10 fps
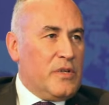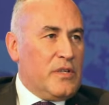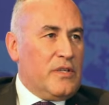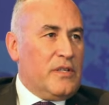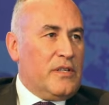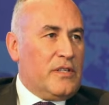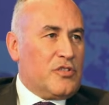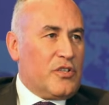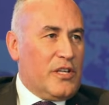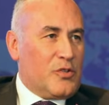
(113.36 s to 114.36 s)
bir e,
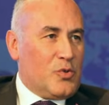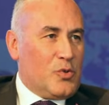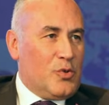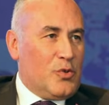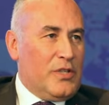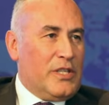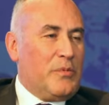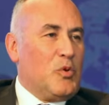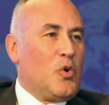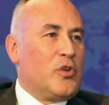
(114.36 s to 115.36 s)
şirket kurduk.
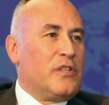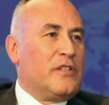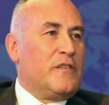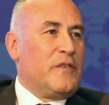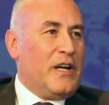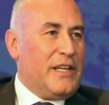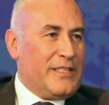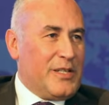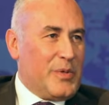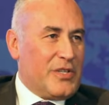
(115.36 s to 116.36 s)
2010 yılında
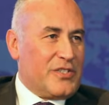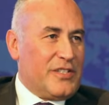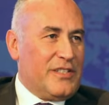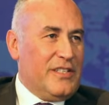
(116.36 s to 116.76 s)
faaliyete başladı.